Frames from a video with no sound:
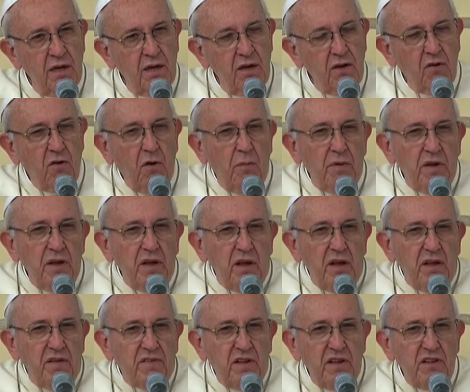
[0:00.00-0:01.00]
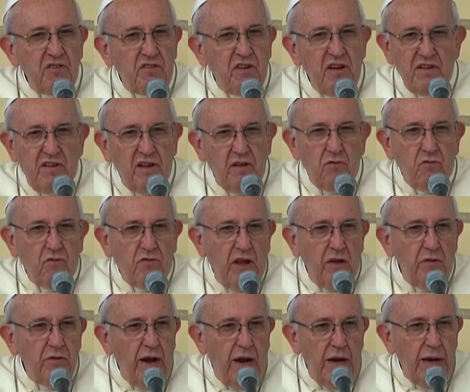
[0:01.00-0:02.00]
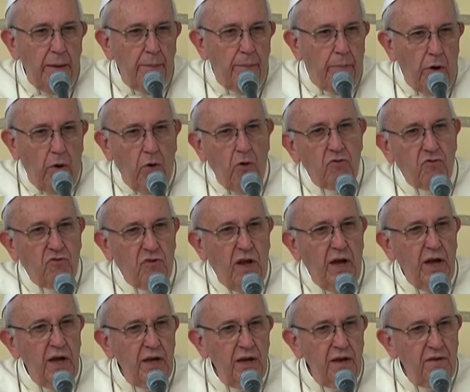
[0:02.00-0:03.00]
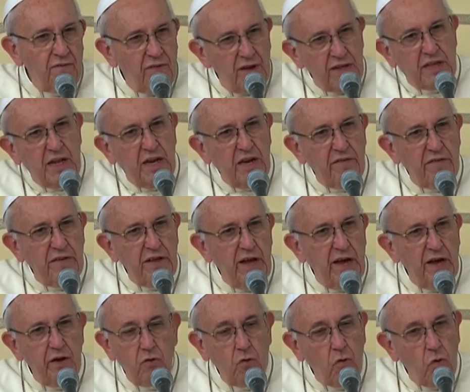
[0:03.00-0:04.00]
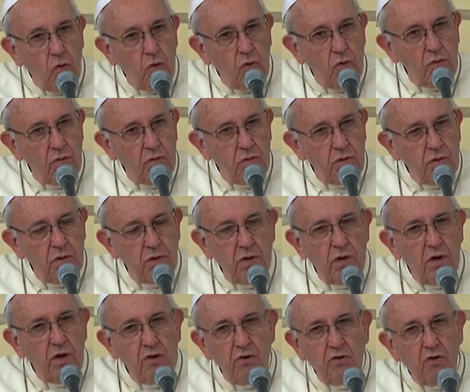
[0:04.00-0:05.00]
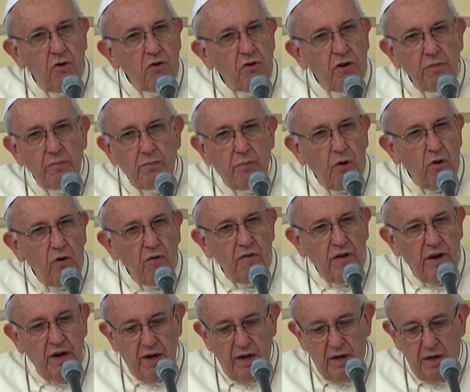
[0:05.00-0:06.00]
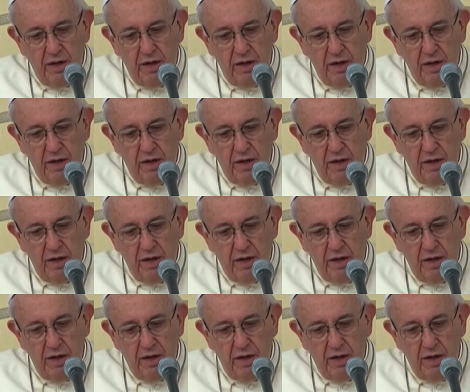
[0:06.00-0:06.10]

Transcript: come se dicesse tu sei una lebrosa, vattene via, no? Non rimprovera